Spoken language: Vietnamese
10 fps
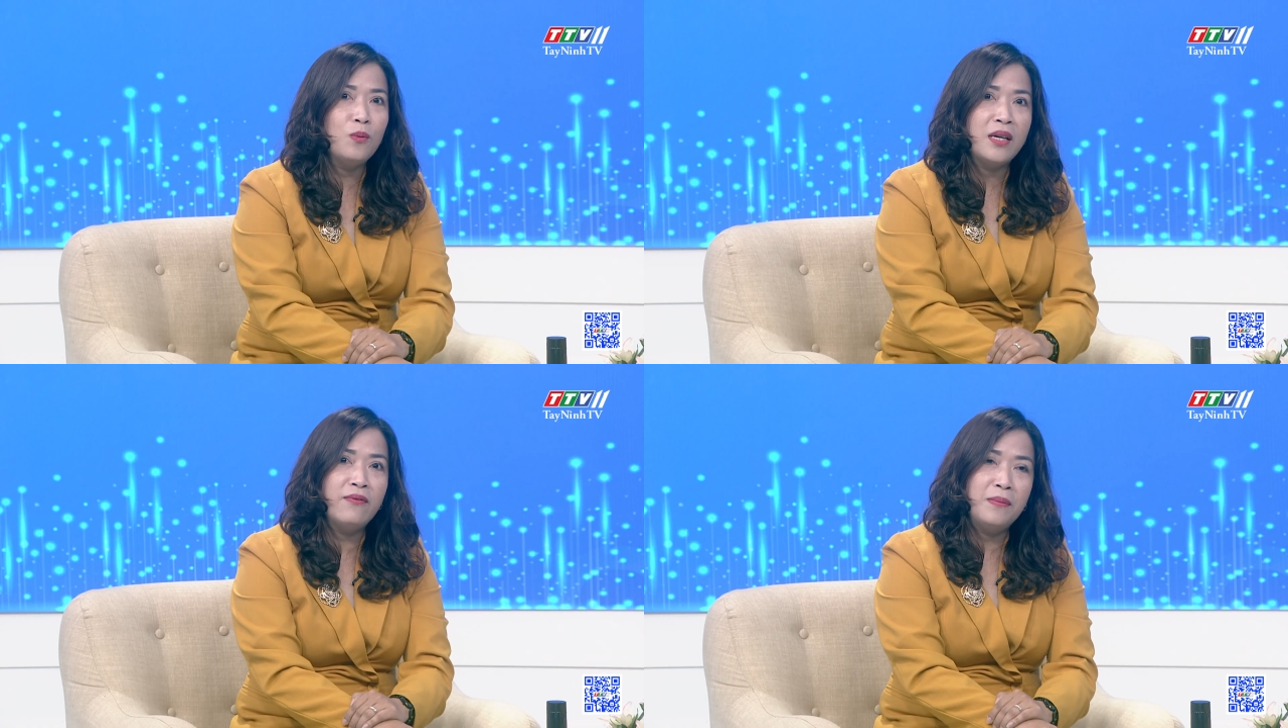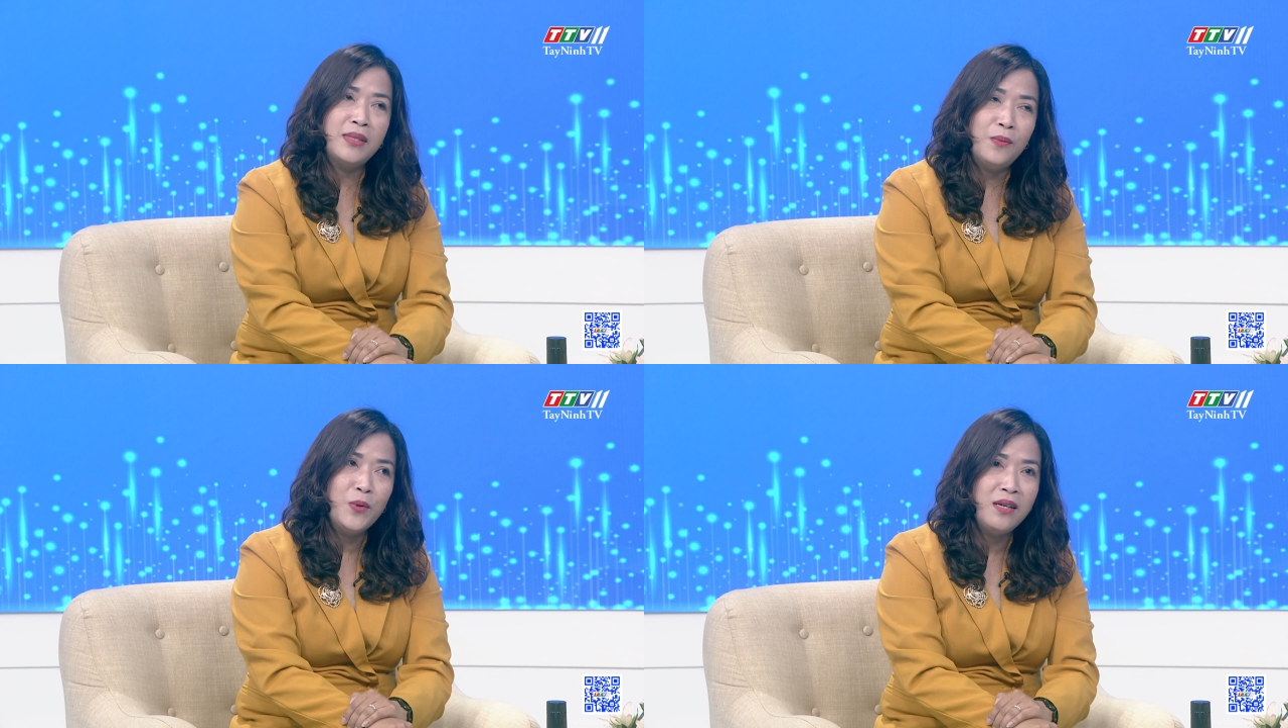dùng sản phẩm
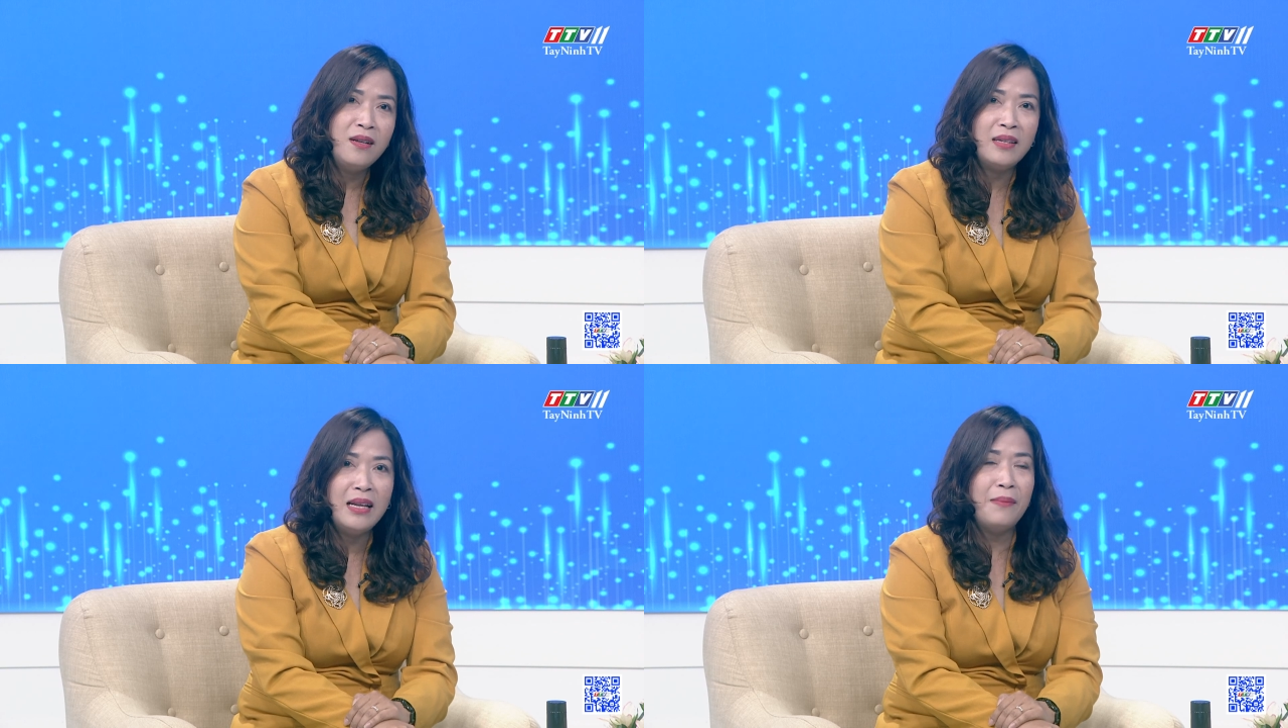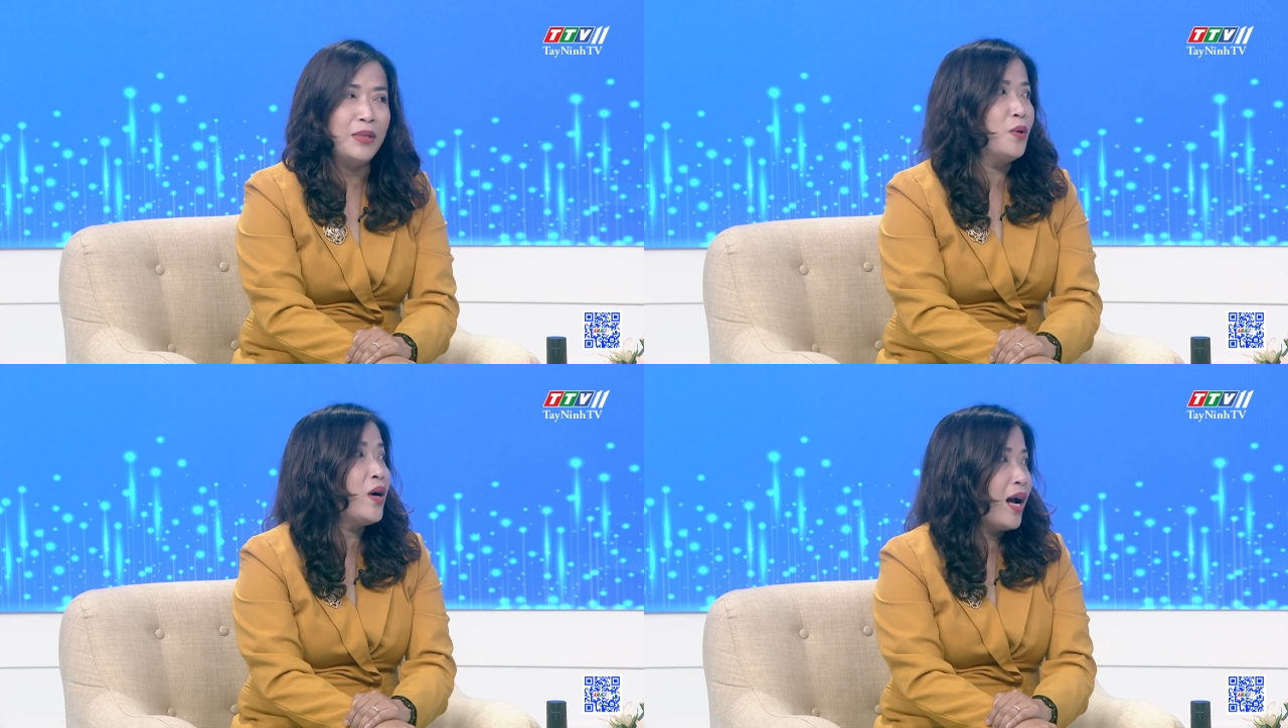sâm bố chính chỉ
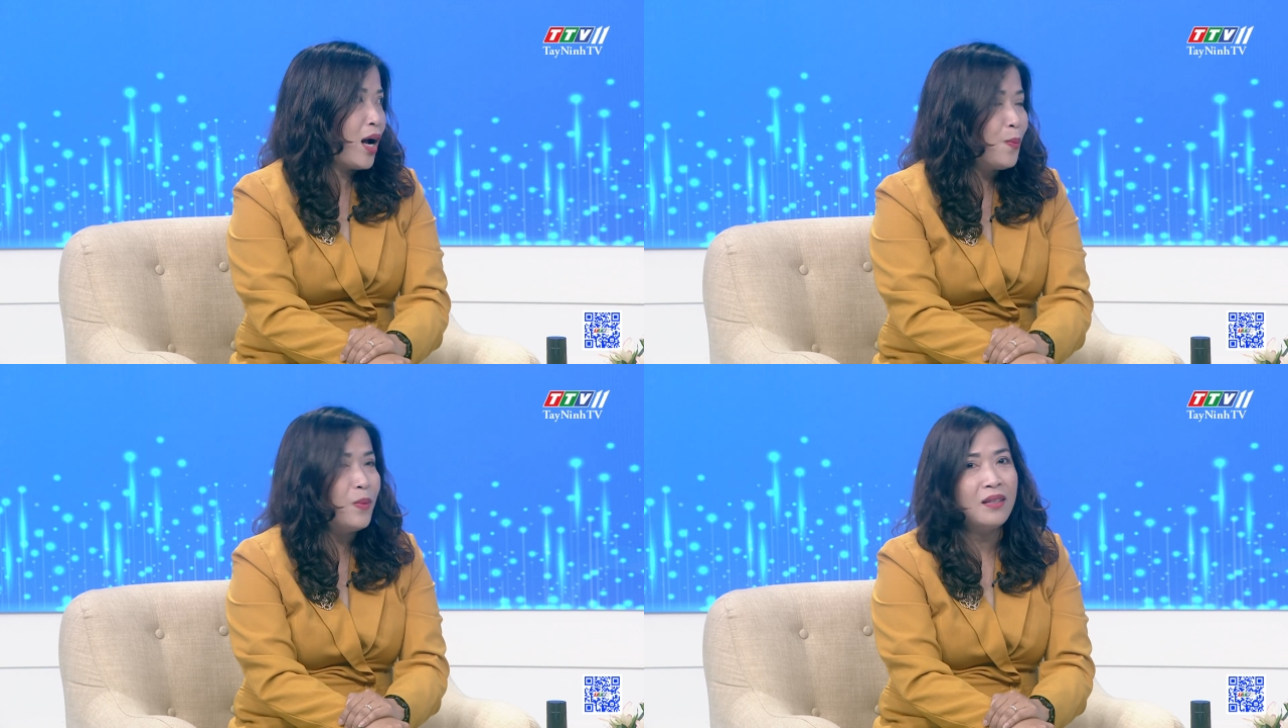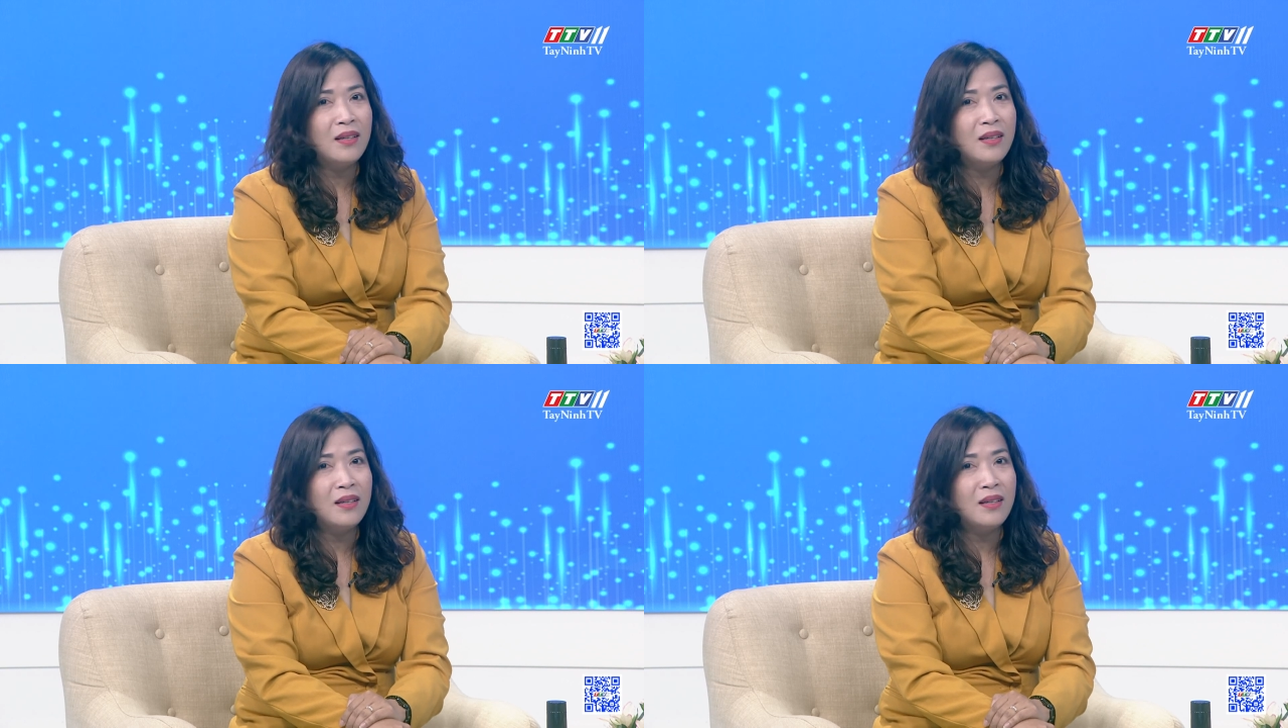làm những món ăn không